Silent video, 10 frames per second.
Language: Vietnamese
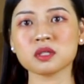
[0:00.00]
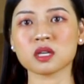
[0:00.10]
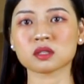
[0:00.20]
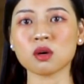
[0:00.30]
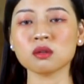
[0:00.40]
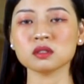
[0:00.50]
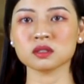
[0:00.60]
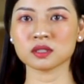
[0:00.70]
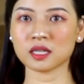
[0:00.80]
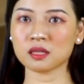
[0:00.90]
ngựa tốt
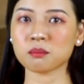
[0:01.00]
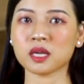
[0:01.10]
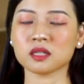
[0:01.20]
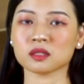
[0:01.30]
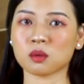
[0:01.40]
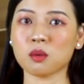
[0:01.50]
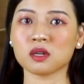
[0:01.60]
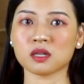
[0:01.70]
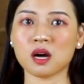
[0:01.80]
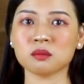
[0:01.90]
nghĩ mình
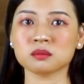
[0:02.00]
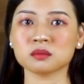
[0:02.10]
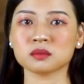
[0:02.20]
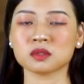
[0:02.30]
cuồng ngông,